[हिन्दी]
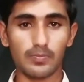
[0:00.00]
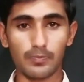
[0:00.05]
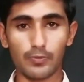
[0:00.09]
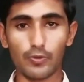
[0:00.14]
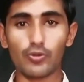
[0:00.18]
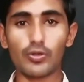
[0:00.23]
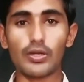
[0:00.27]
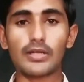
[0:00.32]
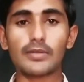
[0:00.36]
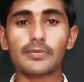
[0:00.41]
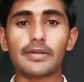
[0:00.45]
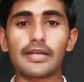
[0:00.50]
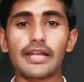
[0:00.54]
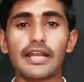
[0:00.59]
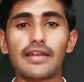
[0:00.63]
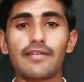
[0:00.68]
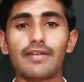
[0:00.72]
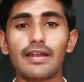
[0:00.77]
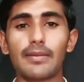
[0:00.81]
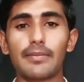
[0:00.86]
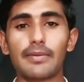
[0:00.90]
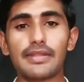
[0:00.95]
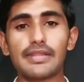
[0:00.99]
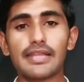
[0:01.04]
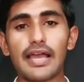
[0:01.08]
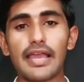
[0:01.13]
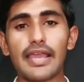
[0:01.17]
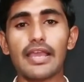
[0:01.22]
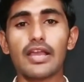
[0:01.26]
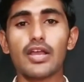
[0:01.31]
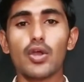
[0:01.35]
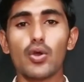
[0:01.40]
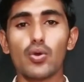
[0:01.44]
प्रोडक्ट बनाने वाला बंदा
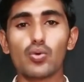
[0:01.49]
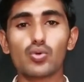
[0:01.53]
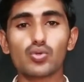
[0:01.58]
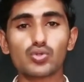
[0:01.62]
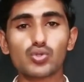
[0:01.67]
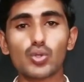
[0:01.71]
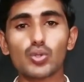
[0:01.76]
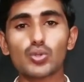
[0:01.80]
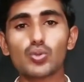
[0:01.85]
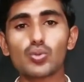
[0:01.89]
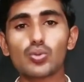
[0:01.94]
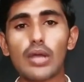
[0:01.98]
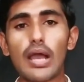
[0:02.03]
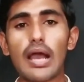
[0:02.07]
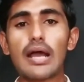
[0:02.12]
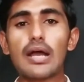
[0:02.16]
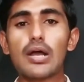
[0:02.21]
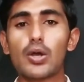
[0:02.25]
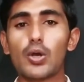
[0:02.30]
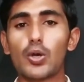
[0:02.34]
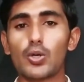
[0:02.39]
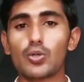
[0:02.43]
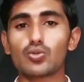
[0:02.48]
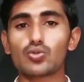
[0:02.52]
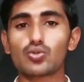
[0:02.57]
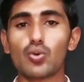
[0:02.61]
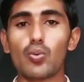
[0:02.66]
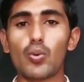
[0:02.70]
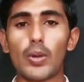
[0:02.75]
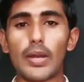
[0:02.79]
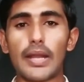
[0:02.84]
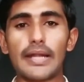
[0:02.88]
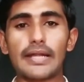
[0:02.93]
है उसको दूंगा और
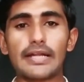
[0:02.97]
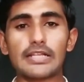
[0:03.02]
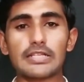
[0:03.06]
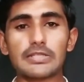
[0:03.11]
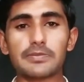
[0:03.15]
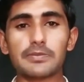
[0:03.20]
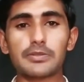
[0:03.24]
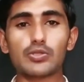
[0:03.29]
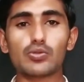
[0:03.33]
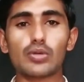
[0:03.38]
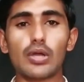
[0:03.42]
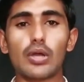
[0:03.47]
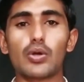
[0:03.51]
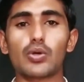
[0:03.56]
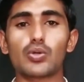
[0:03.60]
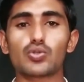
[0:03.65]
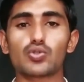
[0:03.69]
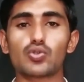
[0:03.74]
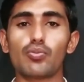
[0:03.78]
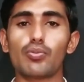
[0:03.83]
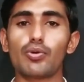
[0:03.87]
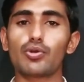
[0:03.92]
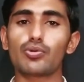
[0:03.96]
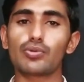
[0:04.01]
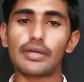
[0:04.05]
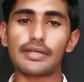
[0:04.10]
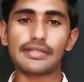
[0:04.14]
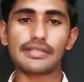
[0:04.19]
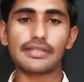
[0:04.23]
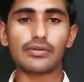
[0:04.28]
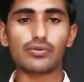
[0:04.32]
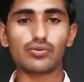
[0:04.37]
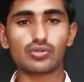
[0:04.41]
उसको वो एड्रेस भी दूंगा और उसको बोलूंगा
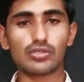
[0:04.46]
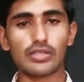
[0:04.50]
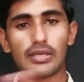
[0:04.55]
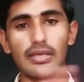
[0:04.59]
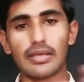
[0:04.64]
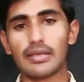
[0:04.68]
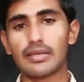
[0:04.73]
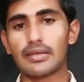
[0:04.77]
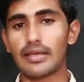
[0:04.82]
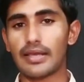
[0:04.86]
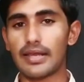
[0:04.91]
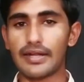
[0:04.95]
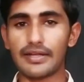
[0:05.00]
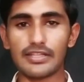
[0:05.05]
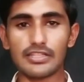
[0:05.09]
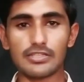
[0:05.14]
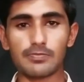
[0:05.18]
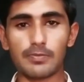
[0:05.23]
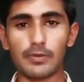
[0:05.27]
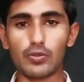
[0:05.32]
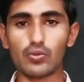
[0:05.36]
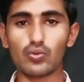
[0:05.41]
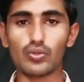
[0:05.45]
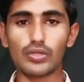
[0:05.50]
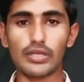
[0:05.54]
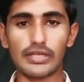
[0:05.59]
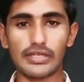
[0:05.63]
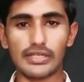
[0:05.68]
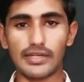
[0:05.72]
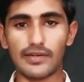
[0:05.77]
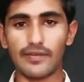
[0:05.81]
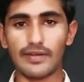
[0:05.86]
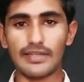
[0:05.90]
कि ये उसके एड्रेस पे
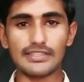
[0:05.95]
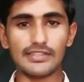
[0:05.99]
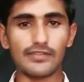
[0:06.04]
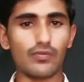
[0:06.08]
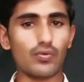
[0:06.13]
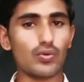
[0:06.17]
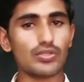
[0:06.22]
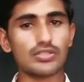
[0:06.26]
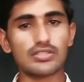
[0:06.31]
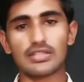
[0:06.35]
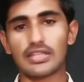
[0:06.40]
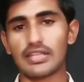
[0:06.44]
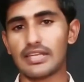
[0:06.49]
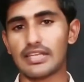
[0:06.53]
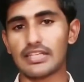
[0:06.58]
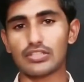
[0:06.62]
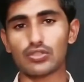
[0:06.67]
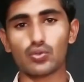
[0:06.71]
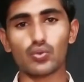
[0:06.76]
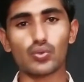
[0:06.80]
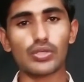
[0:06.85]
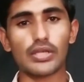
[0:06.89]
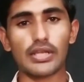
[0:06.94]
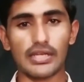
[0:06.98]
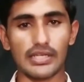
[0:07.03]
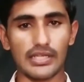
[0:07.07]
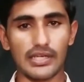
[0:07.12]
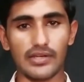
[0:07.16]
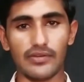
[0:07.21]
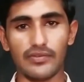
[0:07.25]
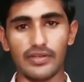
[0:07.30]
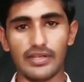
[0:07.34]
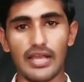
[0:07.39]
कुरियर करवा लीजिए वो इस तरीके से कुरियर
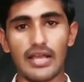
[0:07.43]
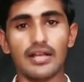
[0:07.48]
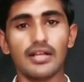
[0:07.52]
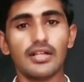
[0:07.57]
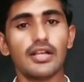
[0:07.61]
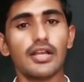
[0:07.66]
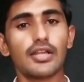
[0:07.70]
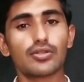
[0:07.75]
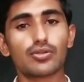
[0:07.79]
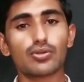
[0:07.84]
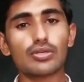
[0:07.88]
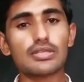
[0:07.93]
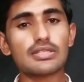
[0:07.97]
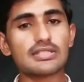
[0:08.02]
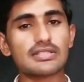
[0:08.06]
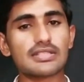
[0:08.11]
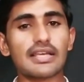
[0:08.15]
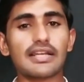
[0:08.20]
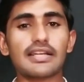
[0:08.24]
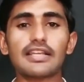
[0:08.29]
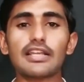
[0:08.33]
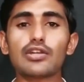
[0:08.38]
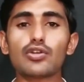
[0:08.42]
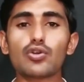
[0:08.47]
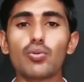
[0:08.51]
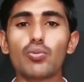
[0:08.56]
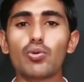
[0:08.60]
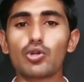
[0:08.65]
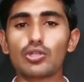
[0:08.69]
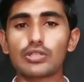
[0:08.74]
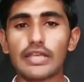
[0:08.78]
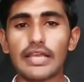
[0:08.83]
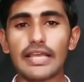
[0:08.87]
करा देगा तो इस सर्किल को
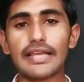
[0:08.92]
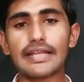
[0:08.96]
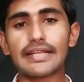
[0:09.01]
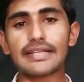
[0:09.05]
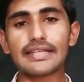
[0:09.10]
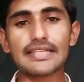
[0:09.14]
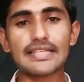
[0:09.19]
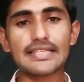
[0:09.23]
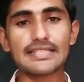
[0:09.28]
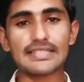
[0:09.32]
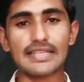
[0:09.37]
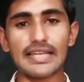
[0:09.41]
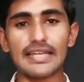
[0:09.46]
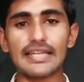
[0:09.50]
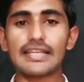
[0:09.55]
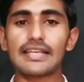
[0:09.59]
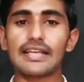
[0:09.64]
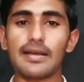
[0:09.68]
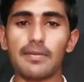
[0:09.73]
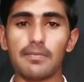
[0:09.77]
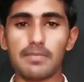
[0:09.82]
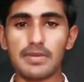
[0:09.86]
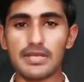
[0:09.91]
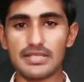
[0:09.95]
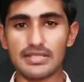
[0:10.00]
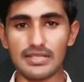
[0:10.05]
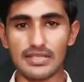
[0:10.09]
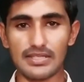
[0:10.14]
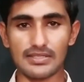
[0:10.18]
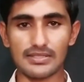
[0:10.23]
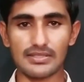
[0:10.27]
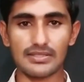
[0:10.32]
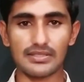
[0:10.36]
बोलते हैं रीसेलिंग का
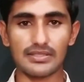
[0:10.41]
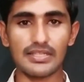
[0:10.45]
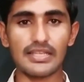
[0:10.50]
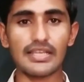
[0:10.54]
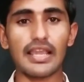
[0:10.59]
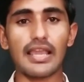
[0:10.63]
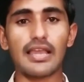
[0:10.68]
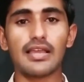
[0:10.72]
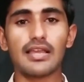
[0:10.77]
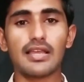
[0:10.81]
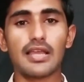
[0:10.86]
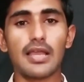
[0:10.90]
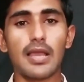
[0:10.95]
बिजनेस ठीक है